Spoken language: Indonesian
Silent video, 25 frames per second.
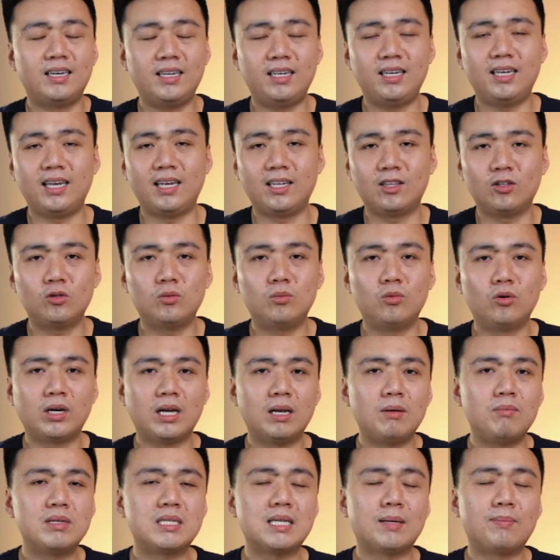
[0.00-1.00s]
jadi itu
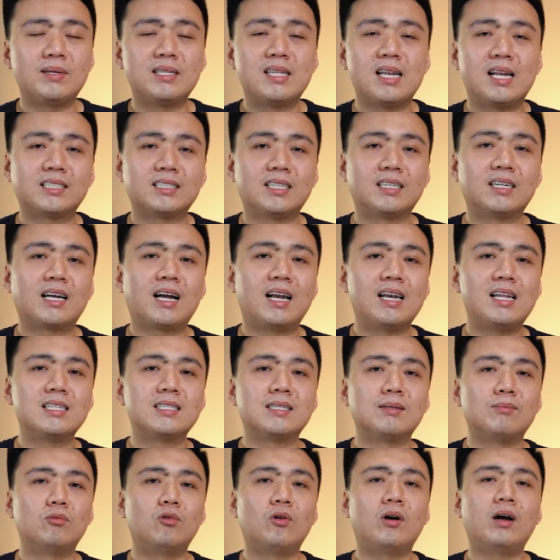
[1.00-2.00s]
mungkin bisa menjelaskan ke
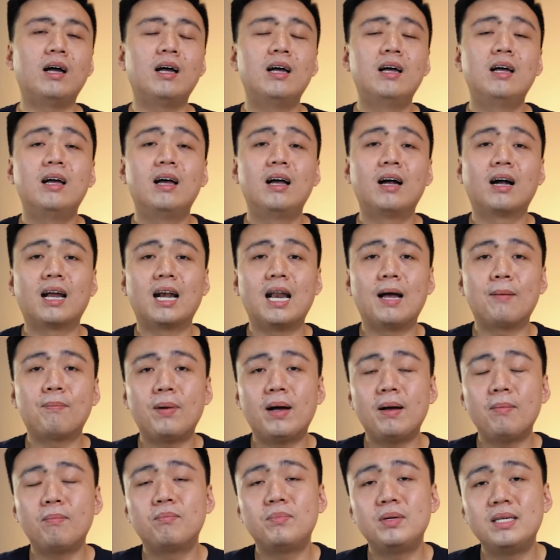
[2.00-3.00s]
kalian semua
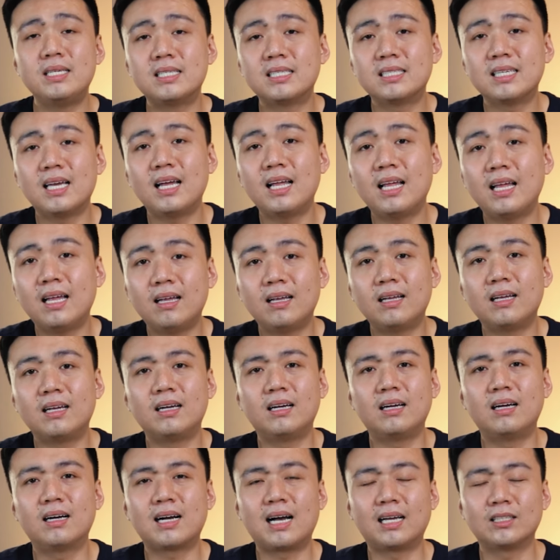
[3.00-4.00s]
kenapa bisa
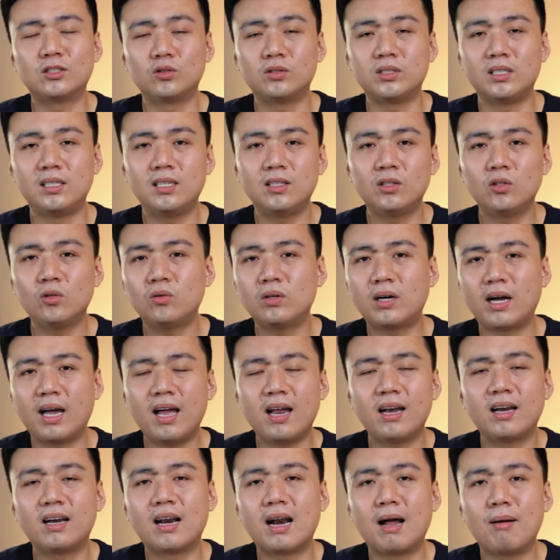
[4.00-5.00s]
uh, kasus ini tuh
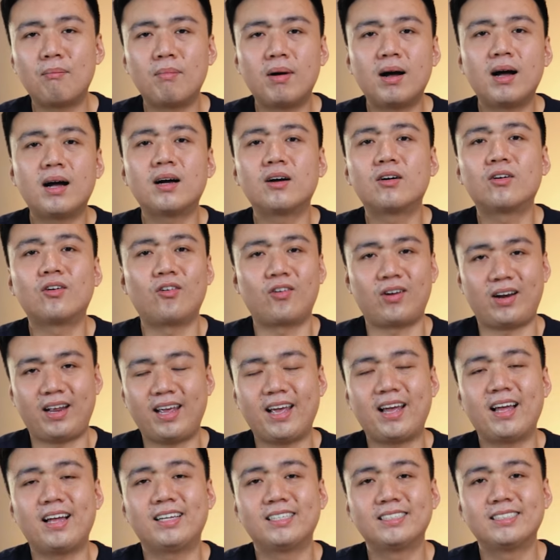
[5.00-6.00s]
kayak drama
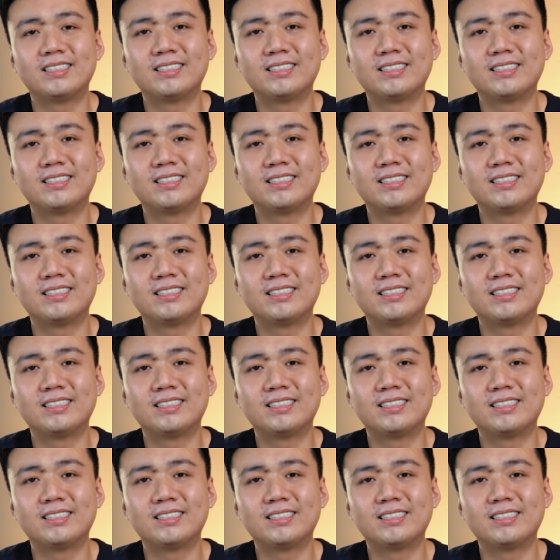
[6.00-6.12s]
Korea